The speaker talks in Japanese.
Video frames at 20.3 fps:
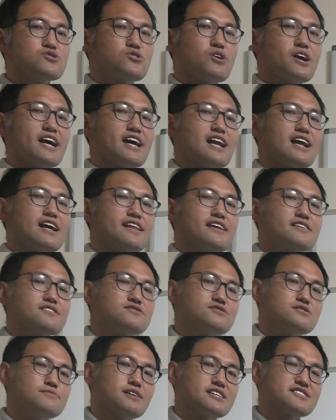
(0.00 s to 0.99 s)
常ヘラで
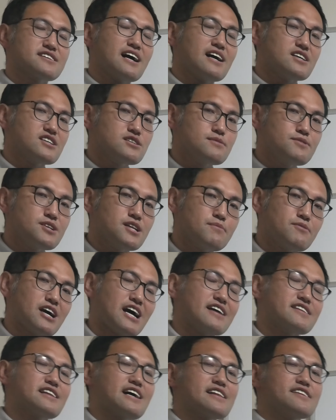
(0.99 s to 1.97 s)
塗りますが、指でも
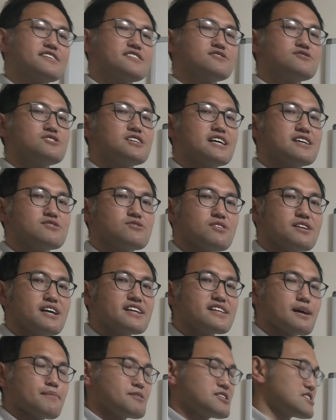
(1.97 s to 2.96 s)
簡単に塗れるの
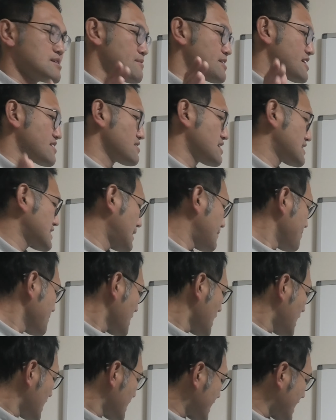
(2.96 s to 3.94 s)
で試してみてください。
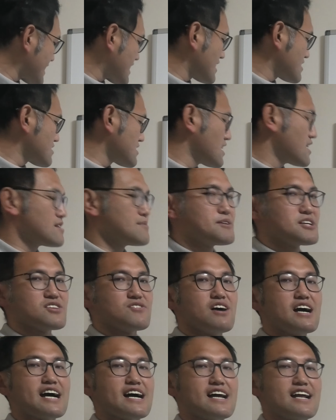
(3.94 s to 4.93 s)
脚立、
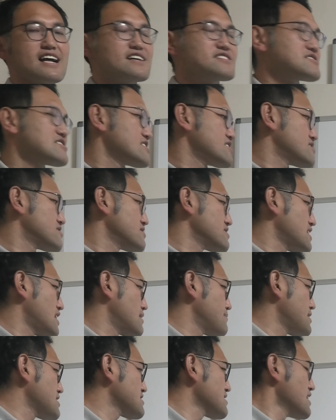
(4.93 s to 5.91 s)
ヘルメットは必ず必須にな
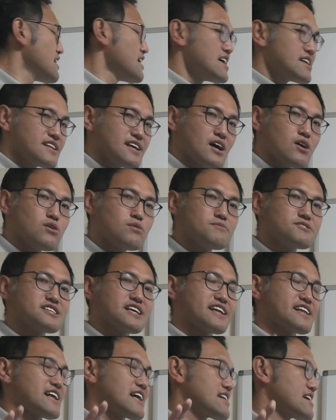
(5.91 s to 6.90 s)
ります。では
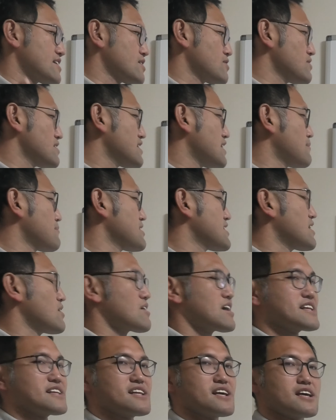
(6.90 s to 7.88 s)
ホームセンター、ネットで波板を
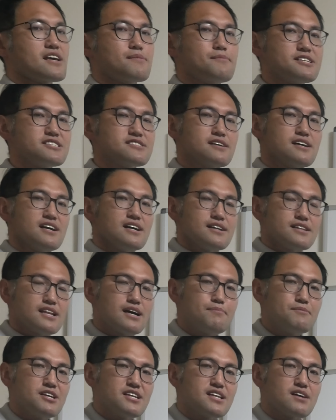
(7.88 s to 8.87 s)
買っていきます。
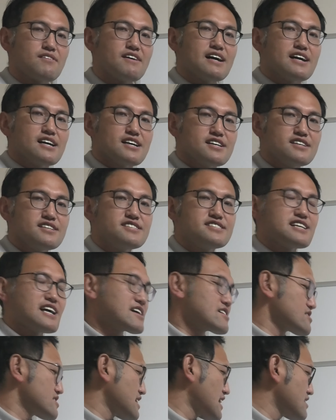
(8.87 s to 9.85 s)
波板は1
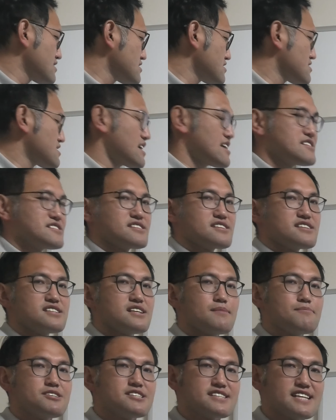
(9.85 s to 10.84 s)
尺 30cm
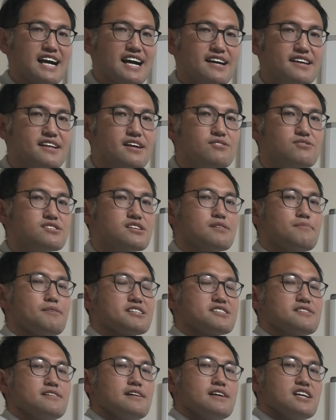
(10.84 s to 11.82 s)
刻み単位で売ってま
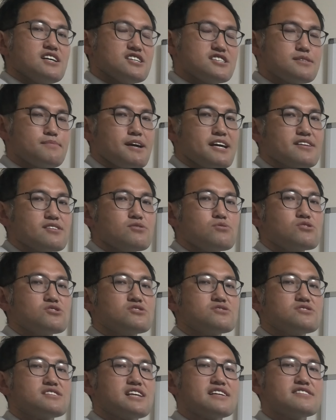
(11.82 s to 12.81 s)
す。
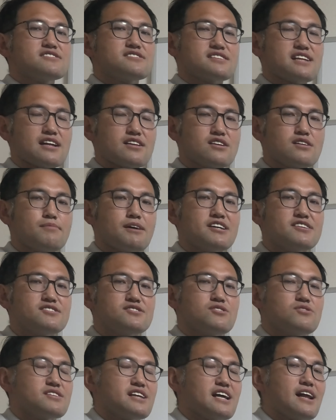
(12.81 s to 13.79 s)
1m50cm、 例えば
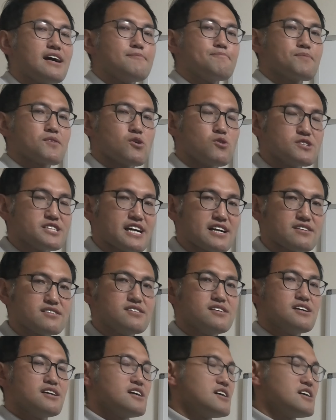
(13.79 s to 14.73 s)
必要なら5尺、